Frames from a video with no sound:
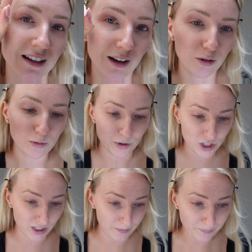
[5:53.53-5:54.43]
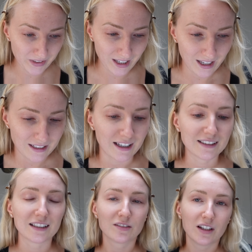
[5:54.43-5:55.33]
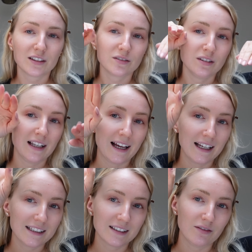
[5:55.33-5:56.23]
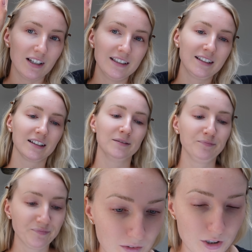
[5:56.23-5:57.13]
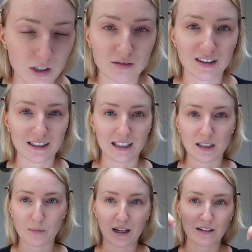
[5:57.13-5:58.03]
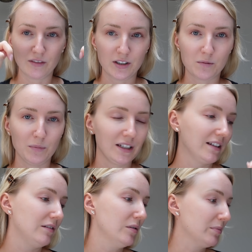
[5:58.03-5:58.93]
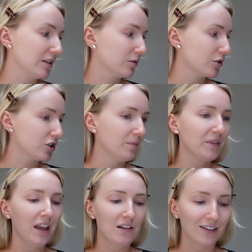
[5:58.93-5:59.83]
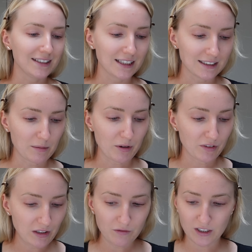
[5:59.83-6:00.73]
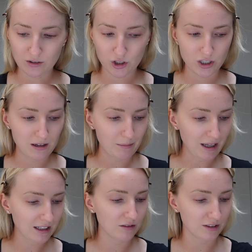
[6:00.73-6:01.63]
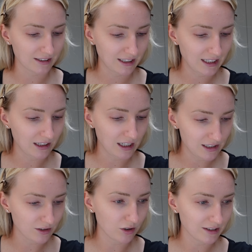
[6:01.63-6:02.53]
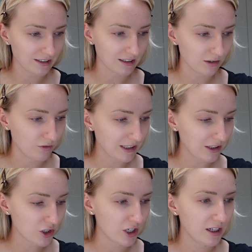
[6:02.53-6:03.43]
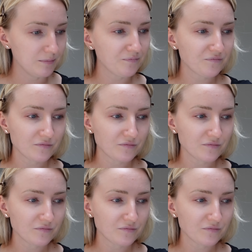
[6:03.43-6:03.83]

nach oben stehen. Da ist jetzt vielleicht so eine leichte Welle drin. Wir schauen uns das gleich mal an, wenn ich mir dann die Wimpern tusche. Was ich jetzt aber auf jeden Fall noch schnell mache, und das geht halt Gott sei Dank auch wirklich schnell,